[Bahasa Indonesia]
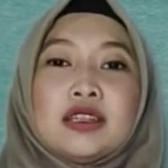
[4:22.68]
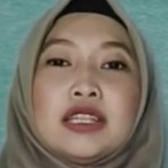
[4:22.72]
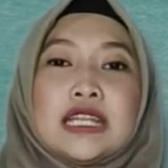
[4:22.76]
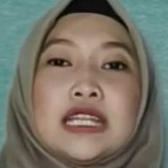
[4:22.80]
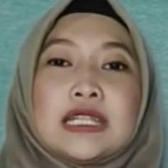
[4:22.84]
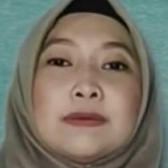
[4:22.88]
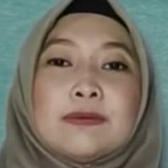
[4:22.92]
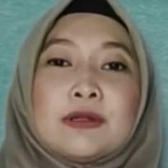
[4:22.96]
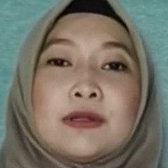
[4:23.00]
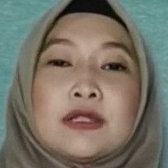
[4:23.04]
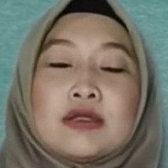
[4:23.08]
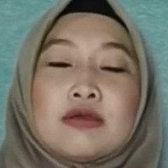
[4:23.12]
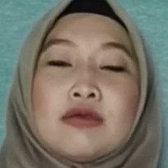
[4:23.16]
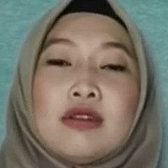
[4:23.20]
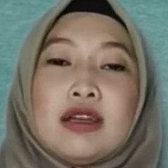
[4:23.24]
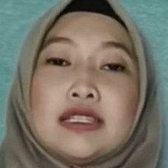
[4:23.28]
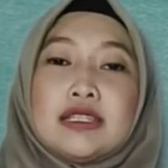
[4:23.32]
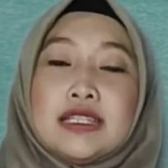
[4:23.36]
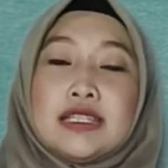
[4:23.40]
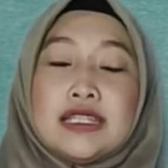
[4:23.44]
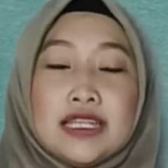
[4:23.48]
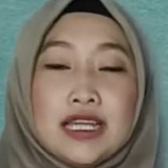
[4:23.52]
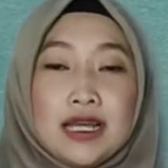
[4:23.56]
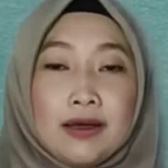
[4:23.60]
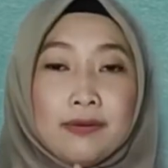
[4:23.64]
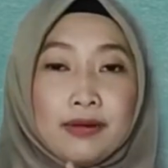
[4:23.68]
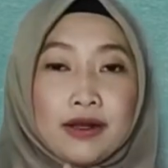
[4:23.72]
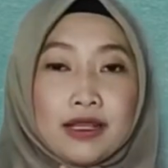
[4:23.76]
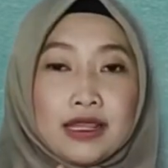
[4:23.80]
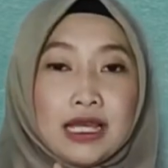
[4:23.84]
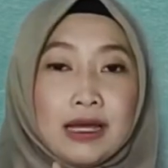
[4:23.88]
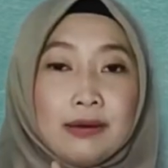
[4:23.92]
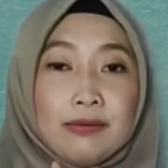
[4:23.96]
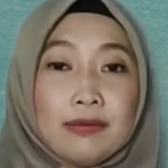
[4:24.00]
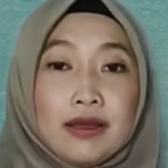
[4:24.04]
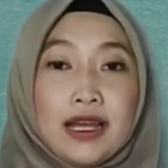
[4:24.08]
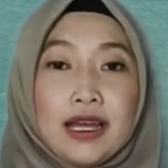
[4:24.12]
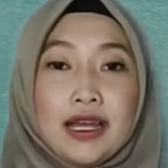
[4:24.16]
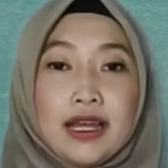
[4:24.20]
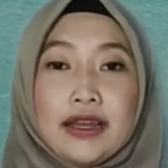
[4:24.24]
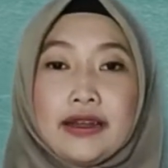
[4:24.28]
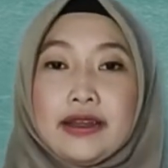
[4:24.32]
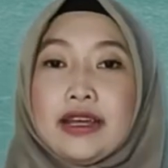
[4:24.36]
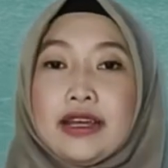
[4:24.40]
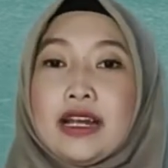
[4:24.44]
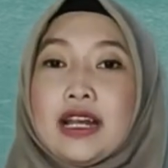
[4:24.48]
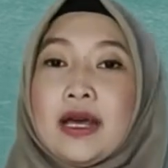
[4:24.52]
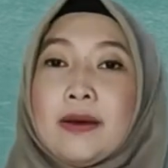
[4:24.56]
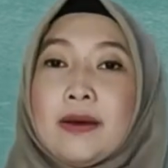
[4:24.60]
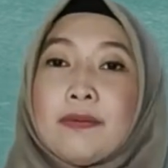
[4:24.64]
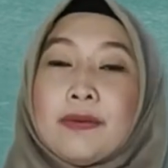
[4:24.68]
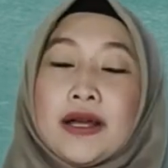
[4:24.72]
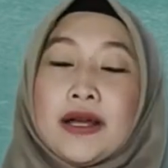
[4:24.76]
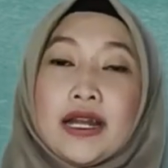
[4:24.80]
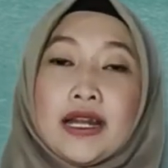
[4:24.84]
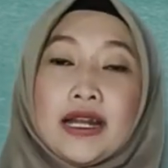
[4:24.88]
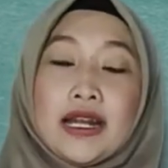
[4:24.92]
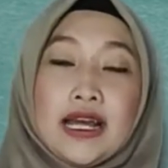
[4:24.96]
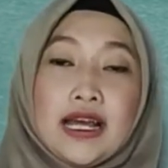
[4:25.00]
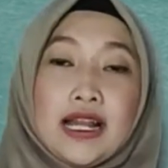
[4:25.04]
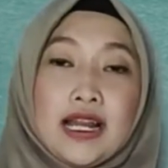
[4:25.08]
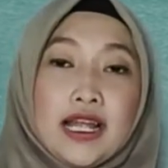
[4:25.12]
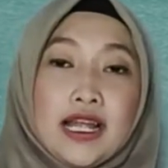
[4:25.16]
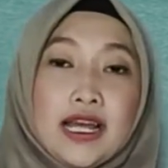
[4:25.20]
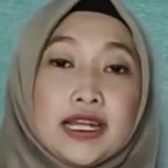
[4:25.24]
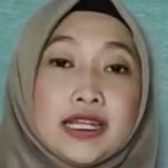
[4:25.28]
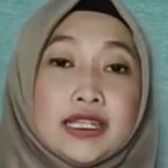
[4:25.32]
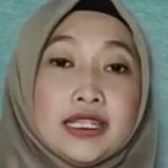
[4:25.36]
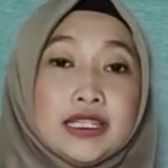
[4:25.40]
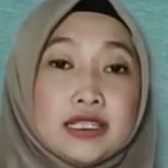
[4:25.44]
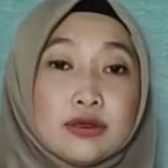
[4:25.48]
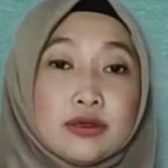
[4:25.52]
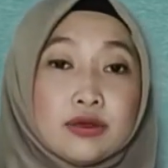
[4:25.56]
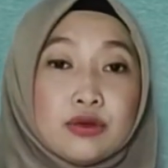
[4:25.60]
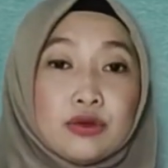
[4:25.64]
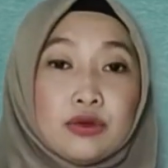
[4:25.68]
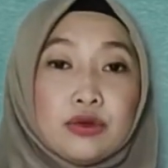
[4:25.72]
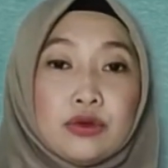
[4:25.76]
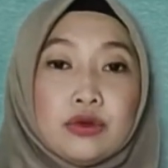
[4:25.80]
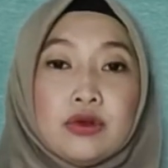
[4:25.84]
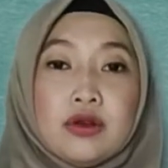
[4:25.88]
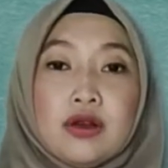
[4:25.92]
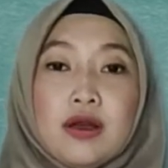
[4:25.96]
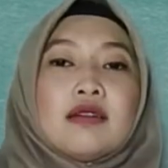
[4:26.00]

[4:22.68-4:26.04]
teks persuasi yang pertama adalah pengenalan isu.